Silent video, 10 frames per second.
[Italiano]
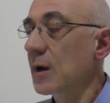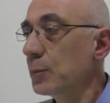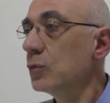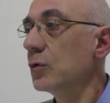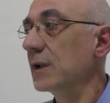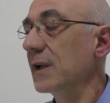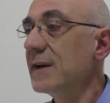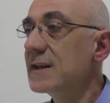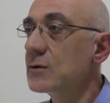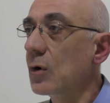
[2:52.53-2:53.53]
appunto,
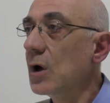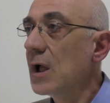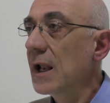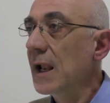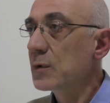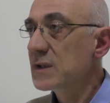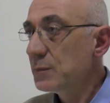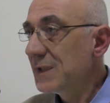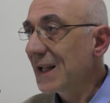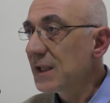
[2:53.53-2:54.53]
attraverso la
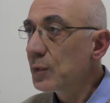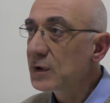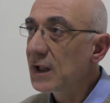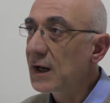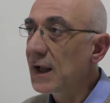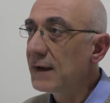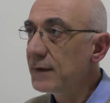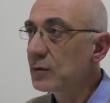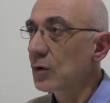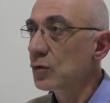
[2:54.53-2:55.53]
possibilità di poter
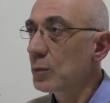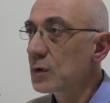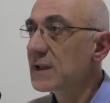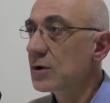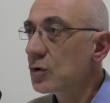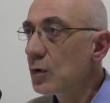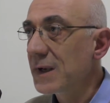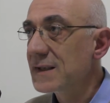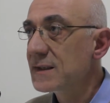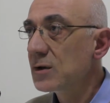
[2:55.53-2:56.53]
effettuare un compostaggio
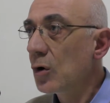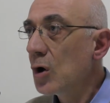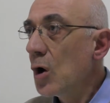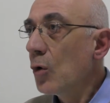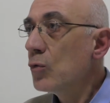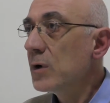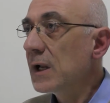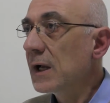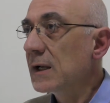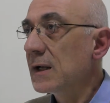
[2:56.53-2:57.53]
domestico un,
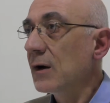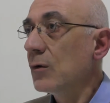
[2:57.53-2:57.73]
uh,